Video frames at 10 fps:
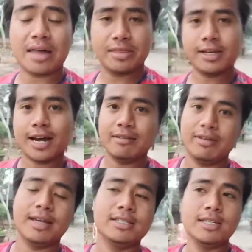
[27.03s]
খাতি
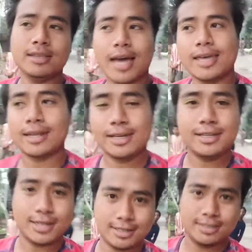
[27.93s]
কাটবে আজকে তাই আর
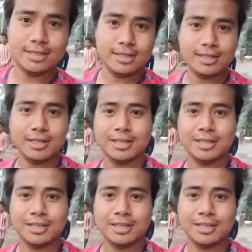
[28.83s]
কি যাচ্ছি